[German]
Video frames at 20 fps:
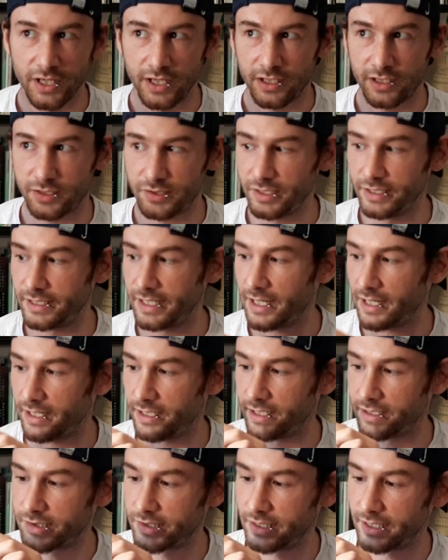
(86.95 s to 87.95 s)
Das liegt daran,
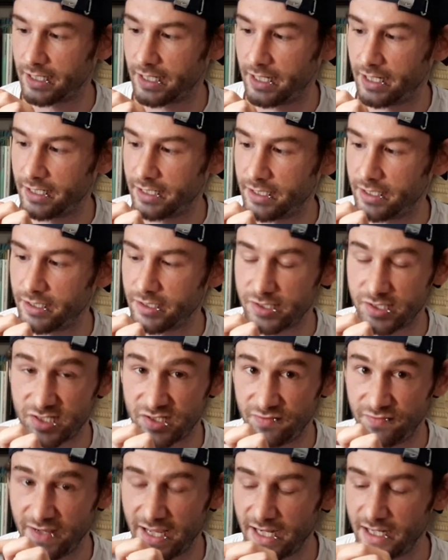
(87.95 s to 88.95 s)
dass gerade
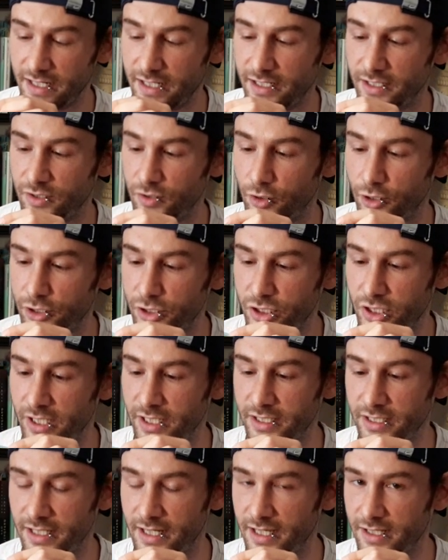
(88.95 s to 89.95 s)
Sven in
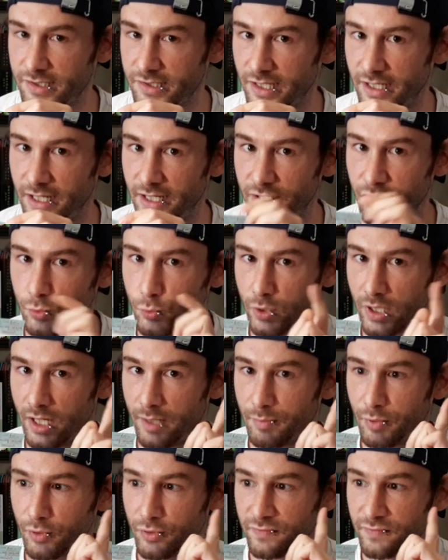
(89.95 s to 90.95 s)
Deutschland nach seiner
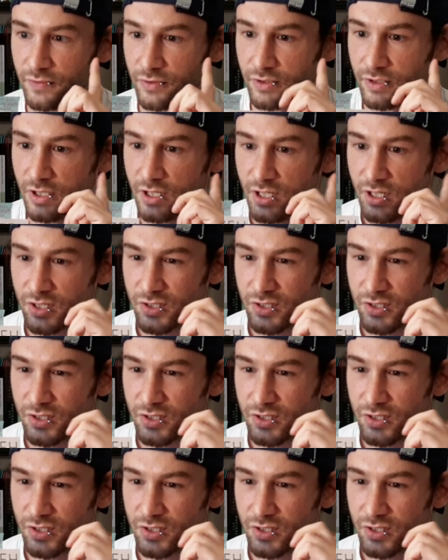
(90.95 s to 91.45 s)
Juraprüfung